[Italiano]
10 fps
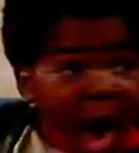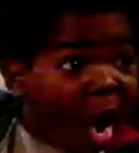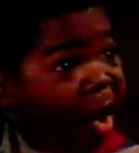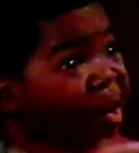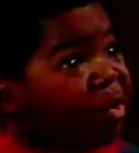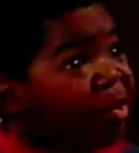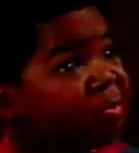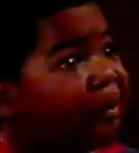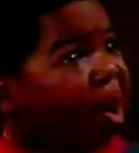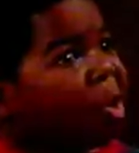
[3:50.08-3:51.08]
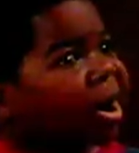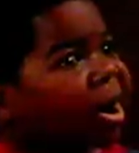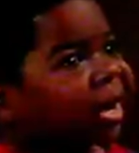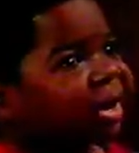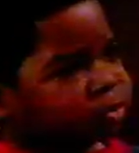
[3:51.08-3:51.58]
Oh, che
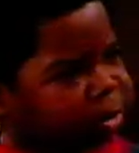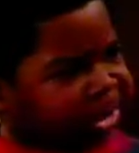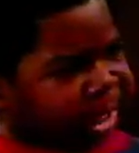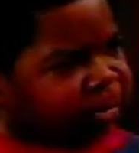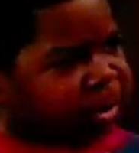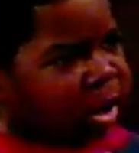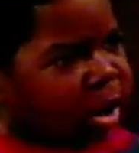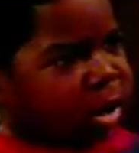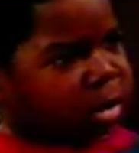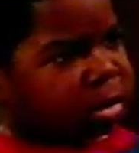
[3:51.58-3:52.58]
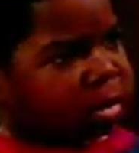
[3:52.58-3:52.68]
meraviglia! Che cos'è il